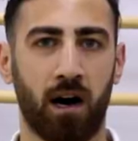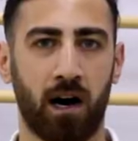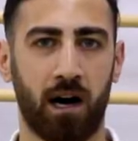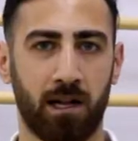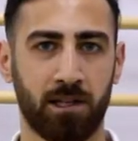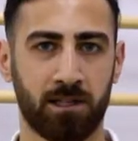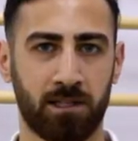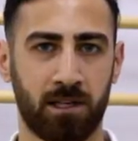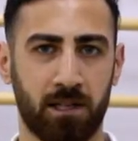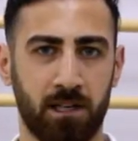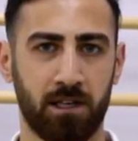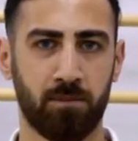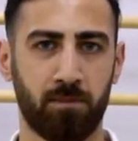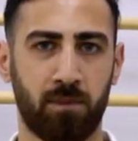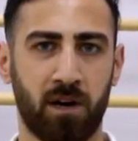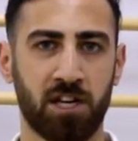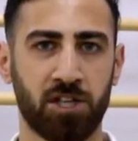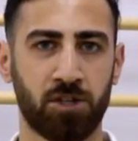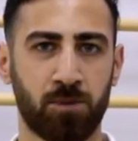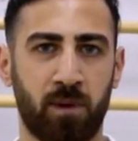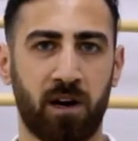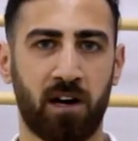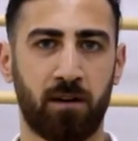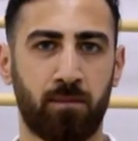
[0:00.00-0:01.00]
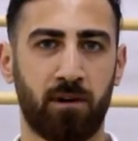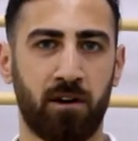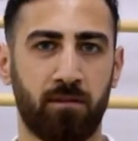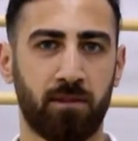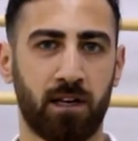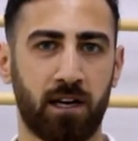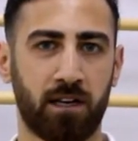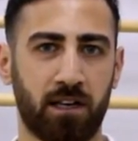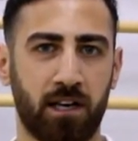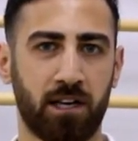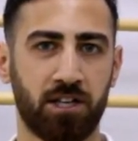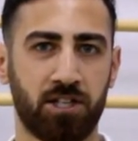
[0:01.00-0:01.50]
Halkayı baş
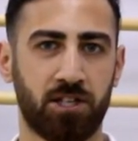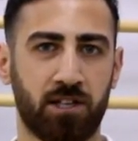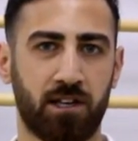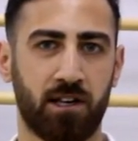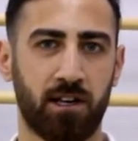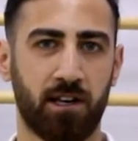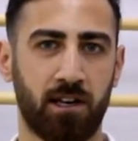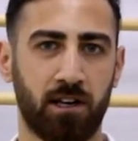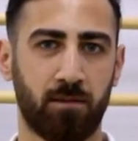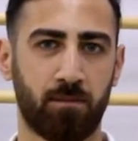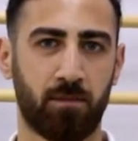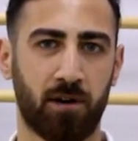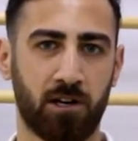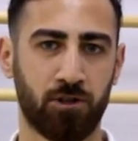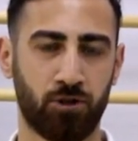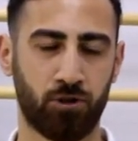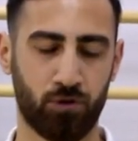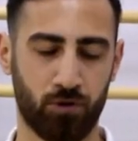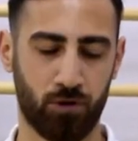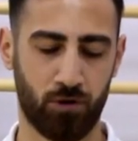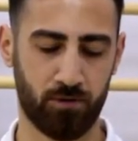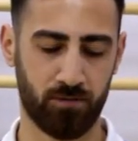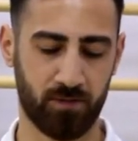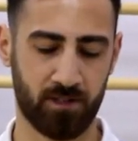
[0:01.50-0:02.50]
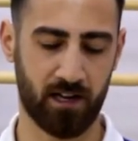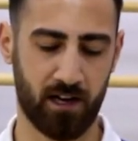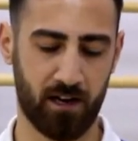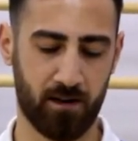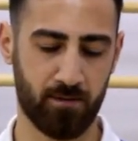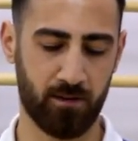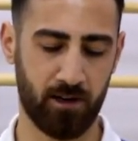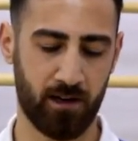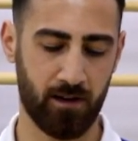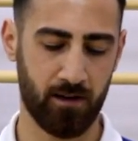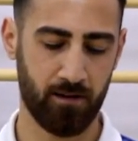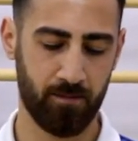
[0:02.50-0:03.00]
parmağımdan geçirerek başlıyorum
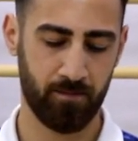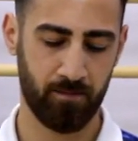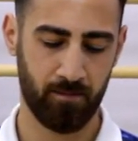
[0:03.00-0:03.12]
sarmaya.